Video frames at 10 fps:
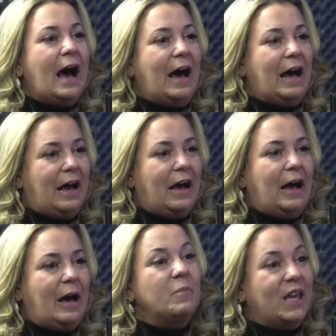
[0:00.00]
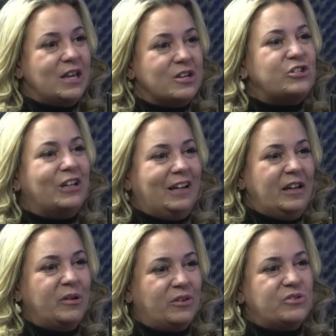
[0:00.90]
A ameixa,
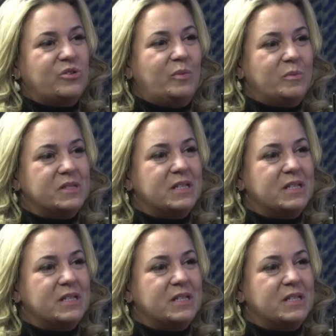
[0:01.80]
lembra? Nós comemos